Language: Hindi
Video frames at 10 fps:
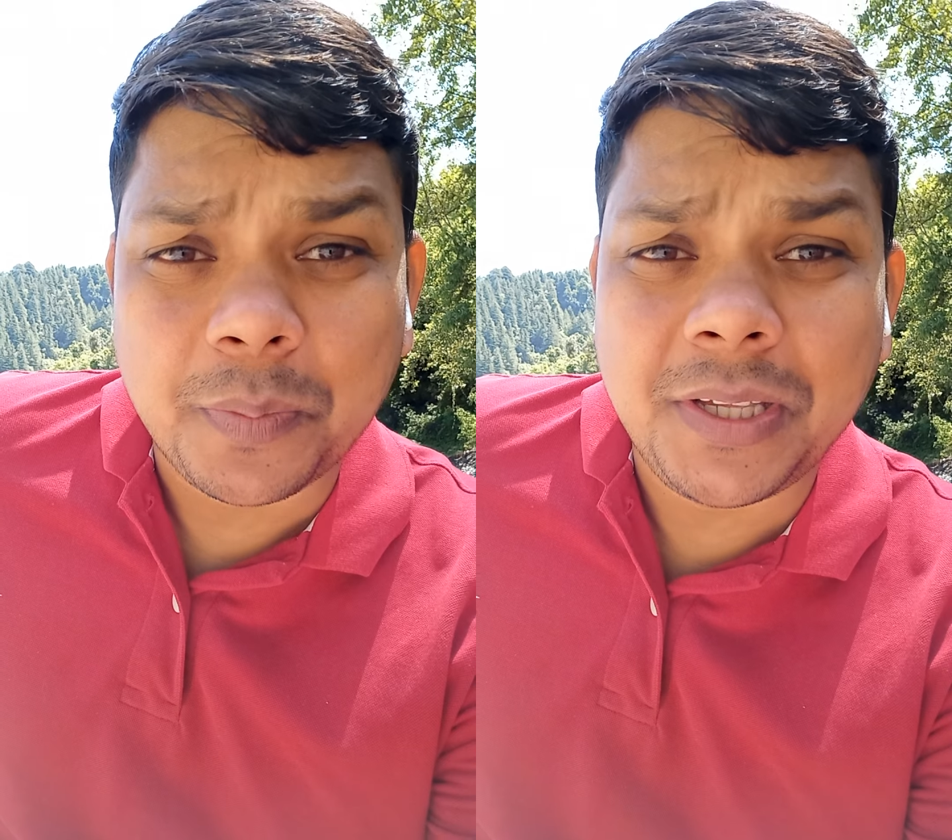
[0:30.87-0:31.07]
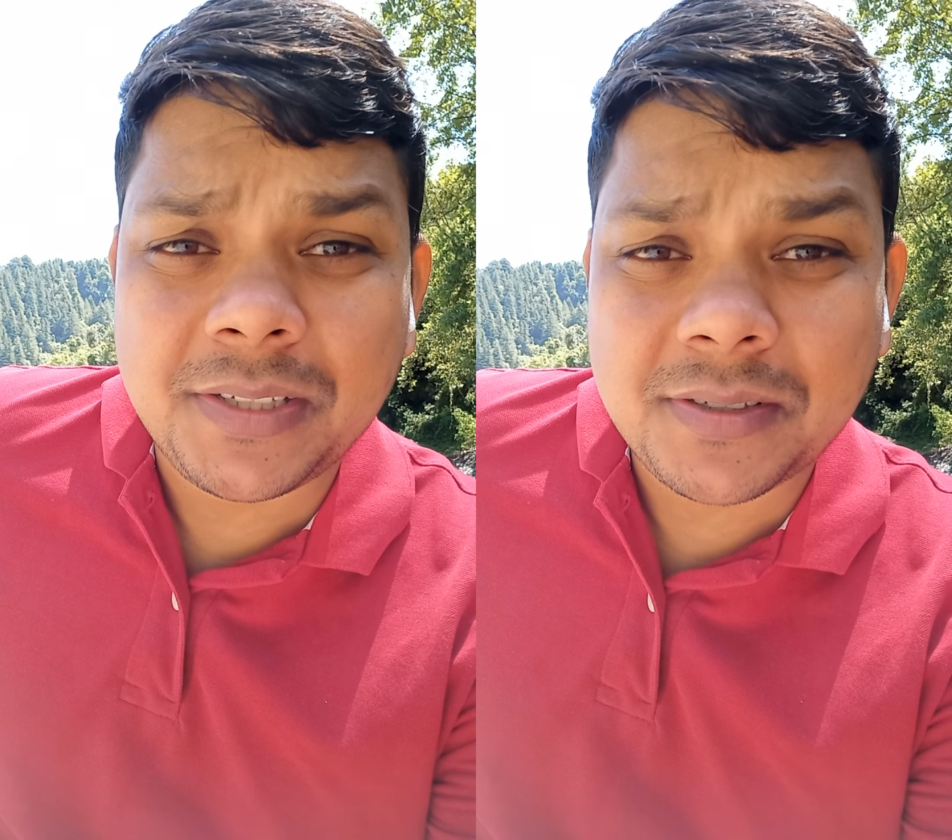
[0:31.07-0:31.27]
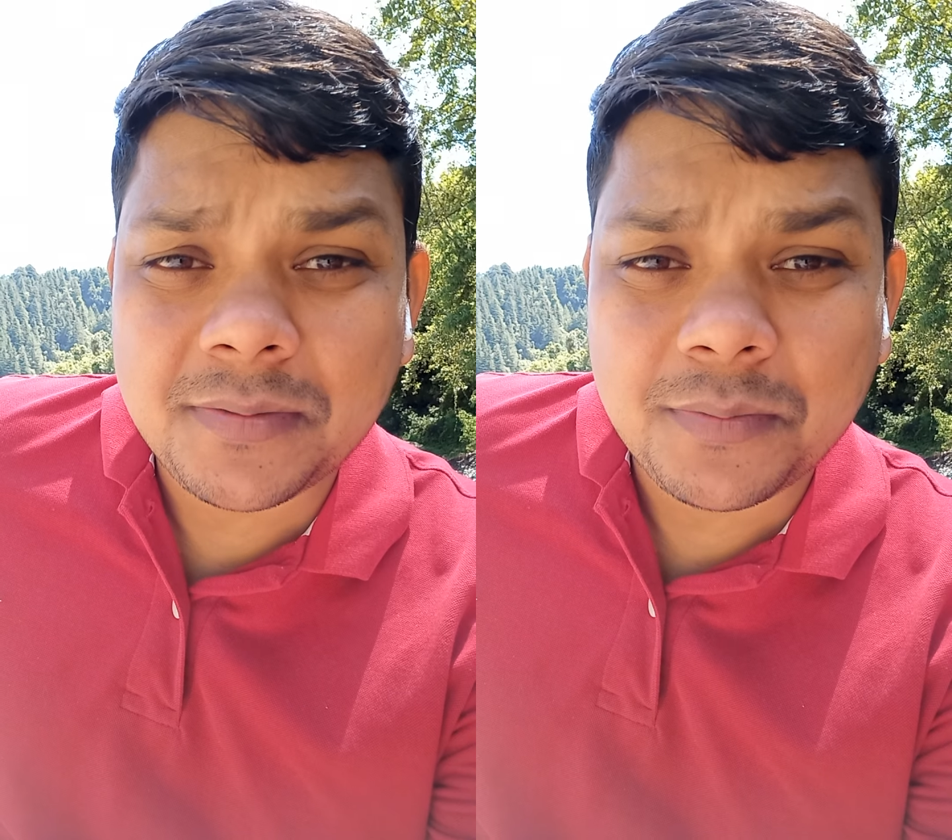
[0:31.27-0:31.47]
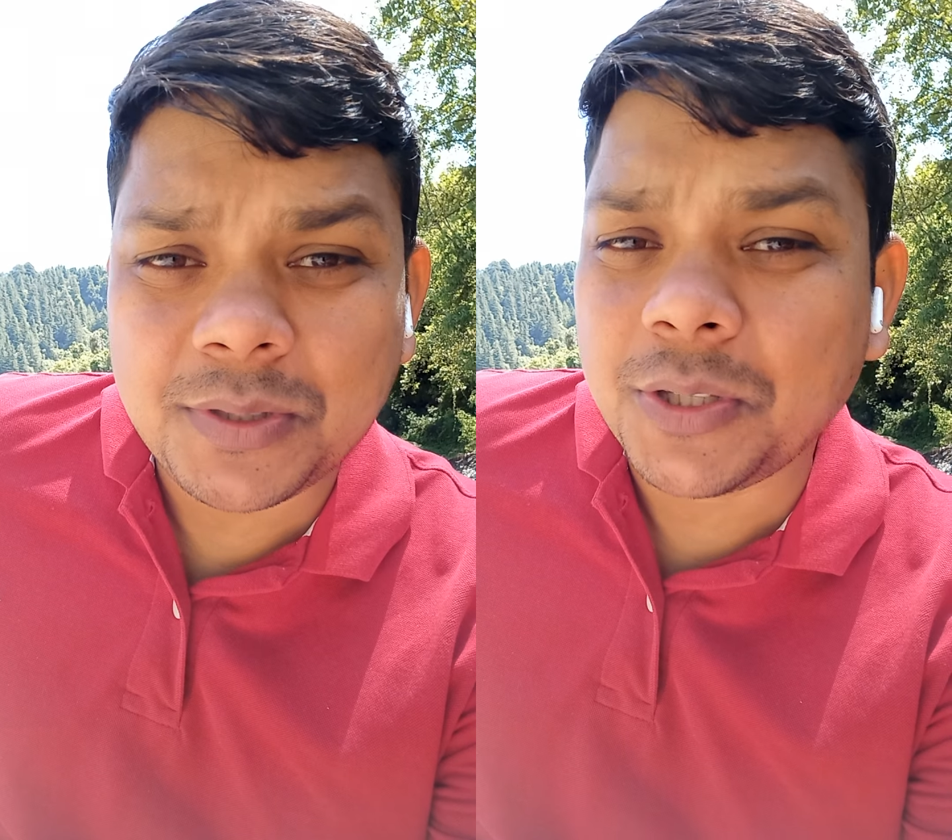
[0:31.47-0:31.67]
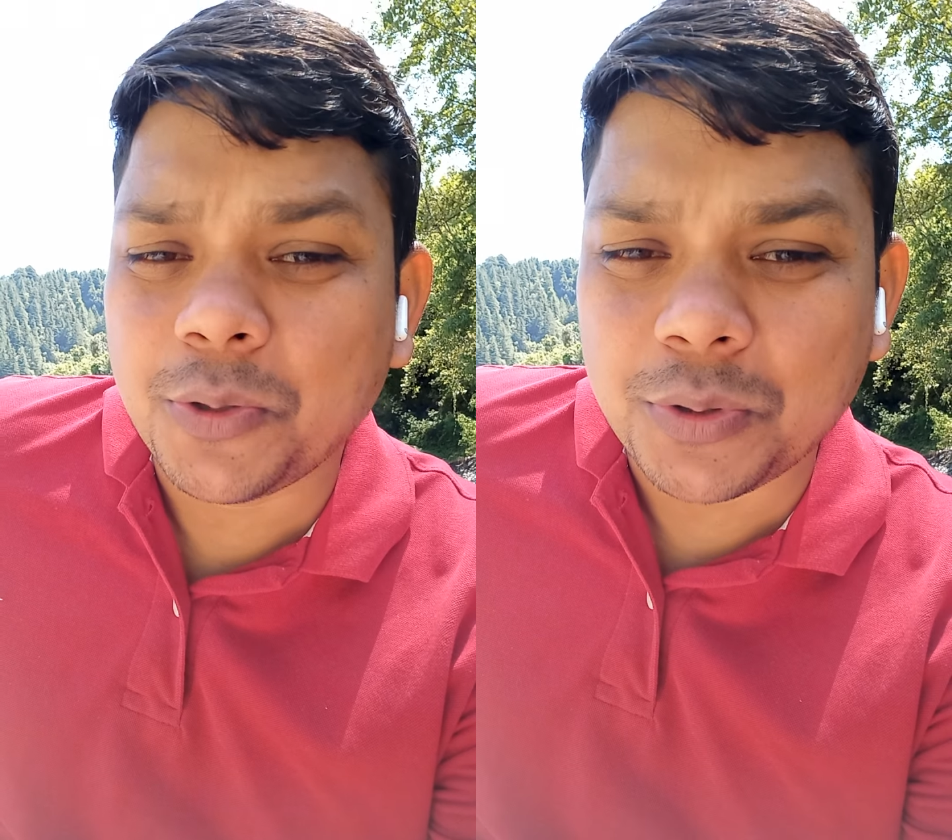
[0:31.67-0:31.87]
प्लीज़
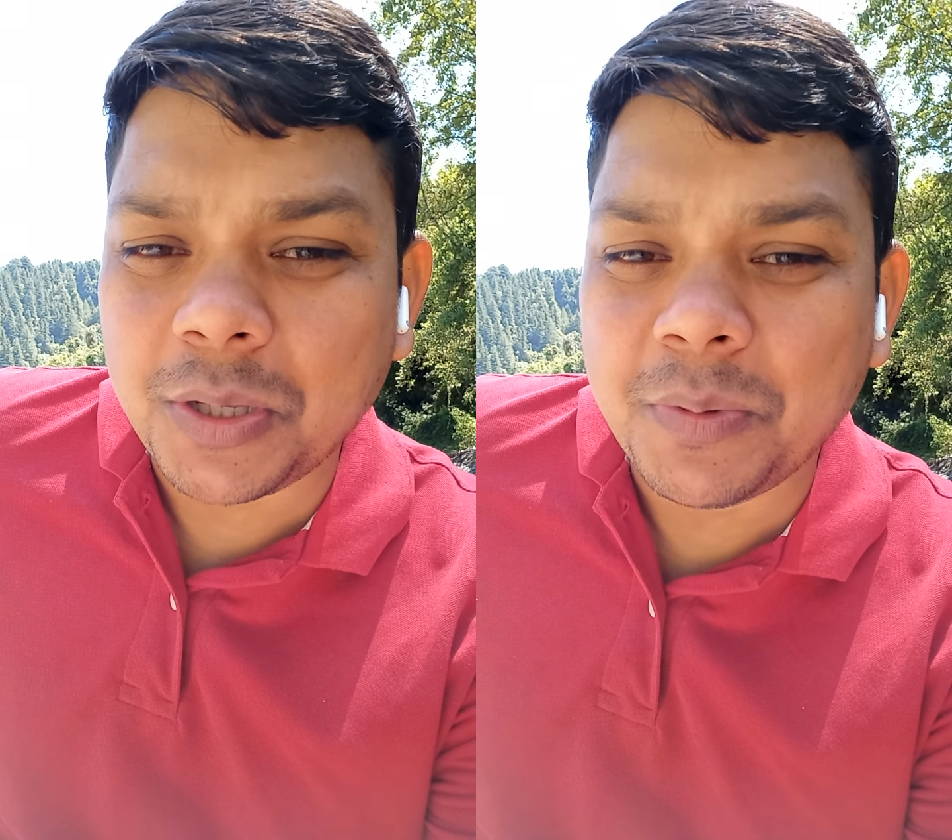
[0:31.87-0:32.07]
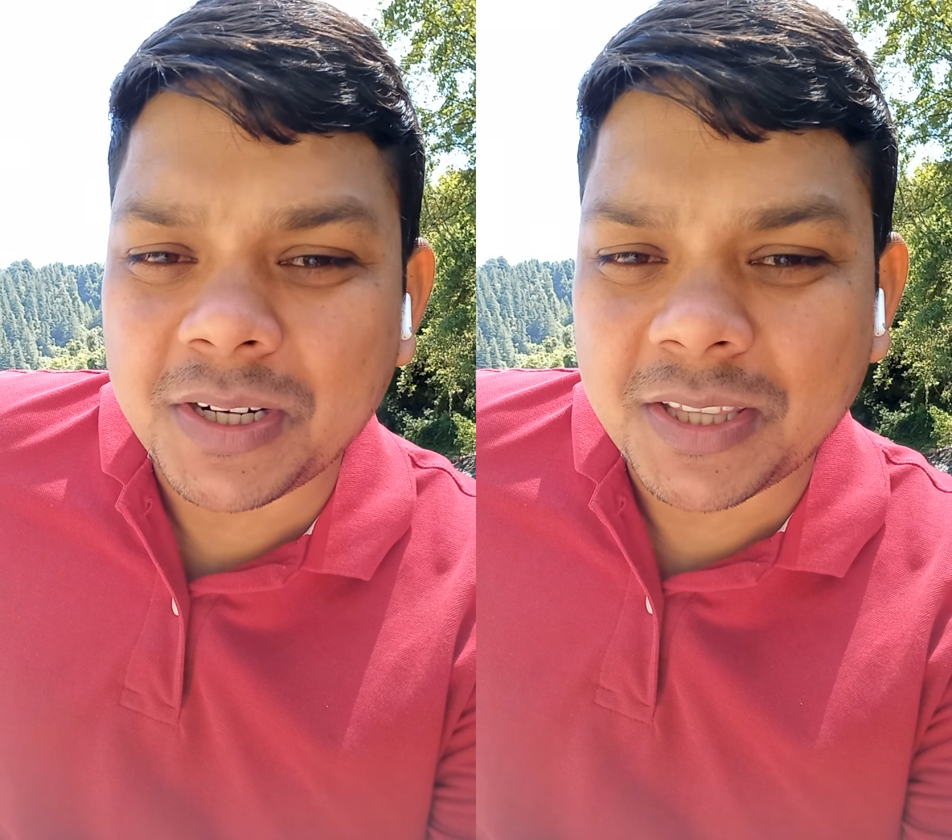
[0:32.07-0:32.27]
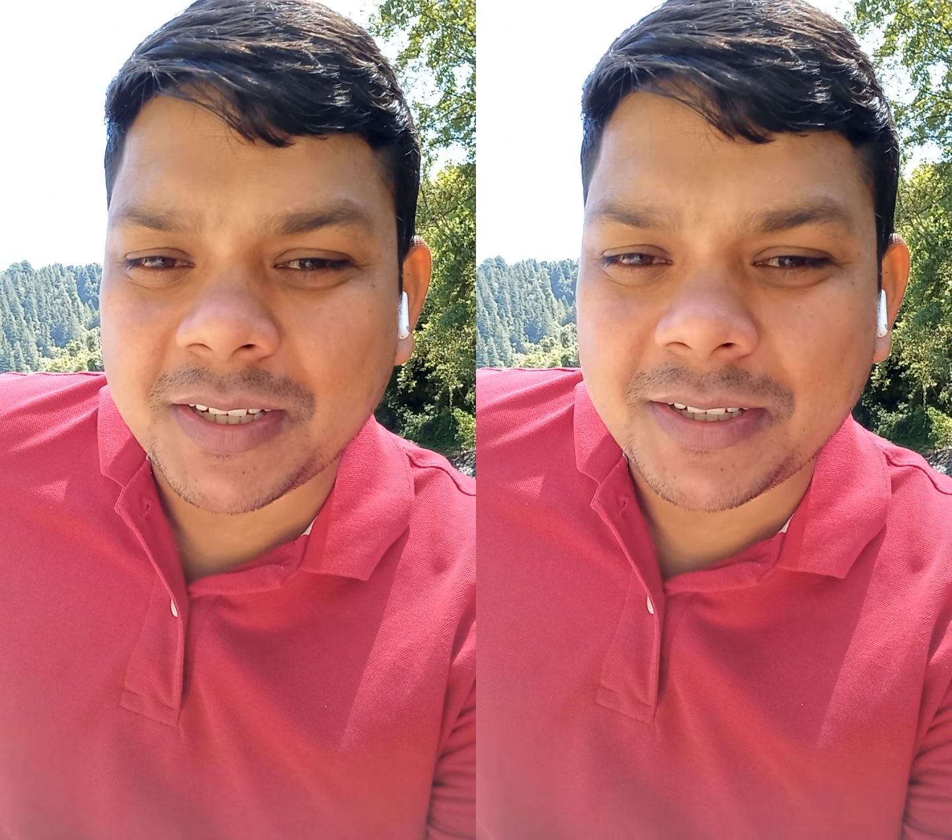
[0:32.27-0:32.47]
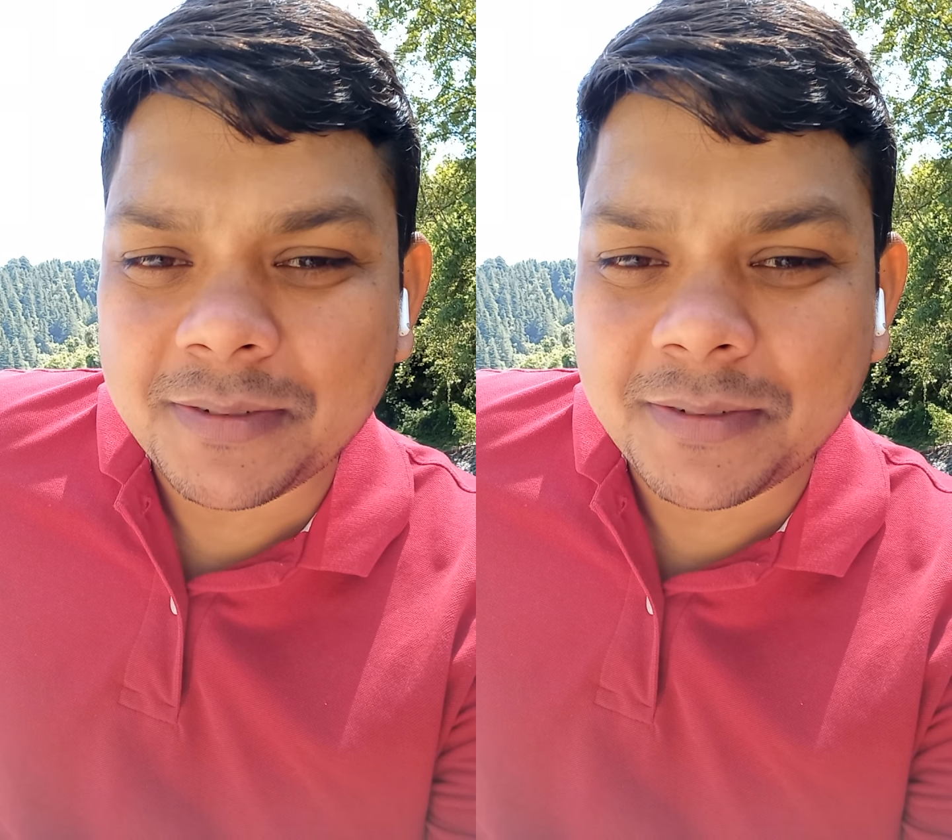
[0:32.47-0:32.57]
मुझे दो तीन मिनट तक